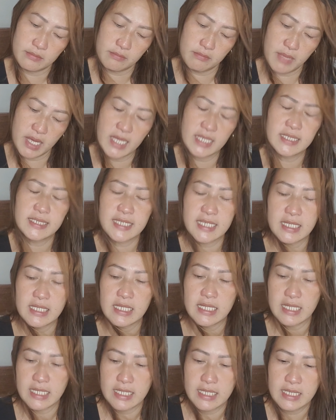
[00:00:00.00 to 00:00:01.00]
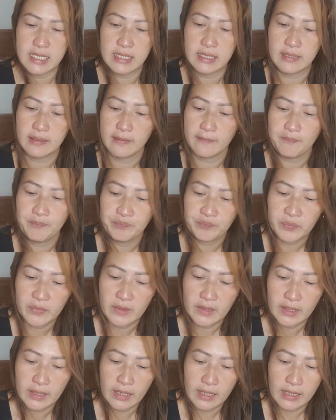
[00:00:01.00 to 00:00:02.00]
May Zilly,
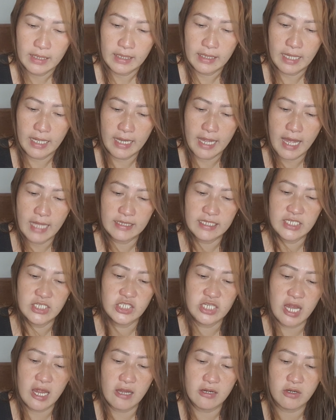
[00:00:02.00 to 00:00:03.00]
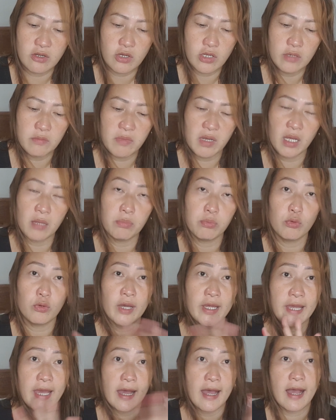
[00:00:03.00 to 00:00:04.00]
kay Ate Sharon
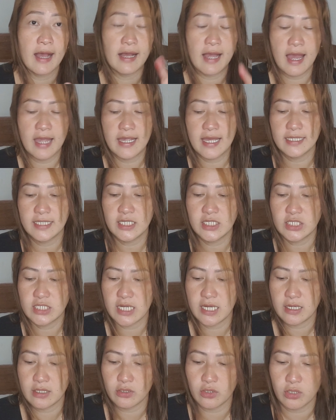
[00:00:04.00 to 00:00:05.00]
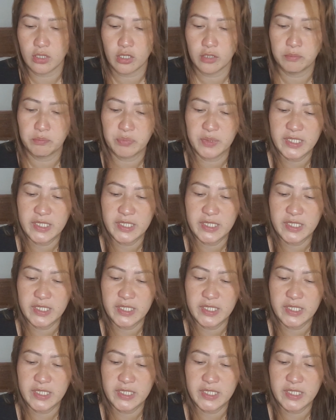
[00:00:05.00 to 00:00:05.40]
Makapugay ang Hi Ate Sharon,